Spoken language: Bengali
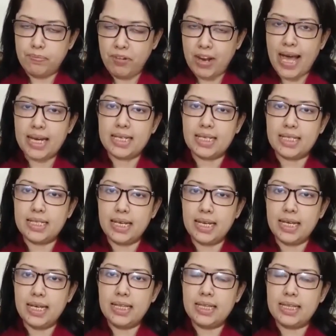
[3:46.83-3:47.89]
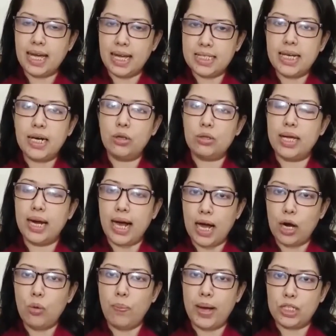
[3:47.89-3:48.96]
ফ্ল্যাট আছে তাছাড়াও তার
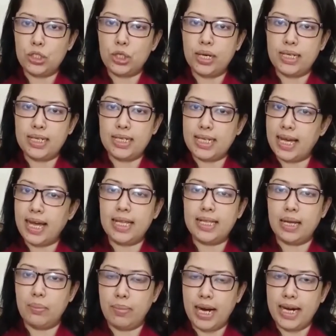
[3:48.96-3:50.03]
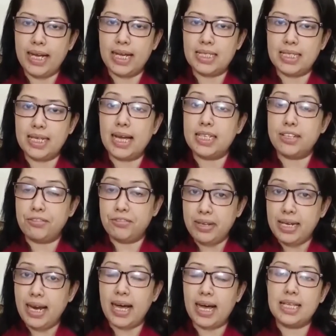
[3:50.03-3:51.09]
আরও পাঁচ ছয়টা জায়গায় তার বাড়ি আছে একটা
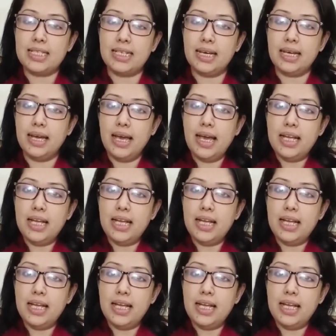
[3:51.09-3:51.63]
ভিলা আছে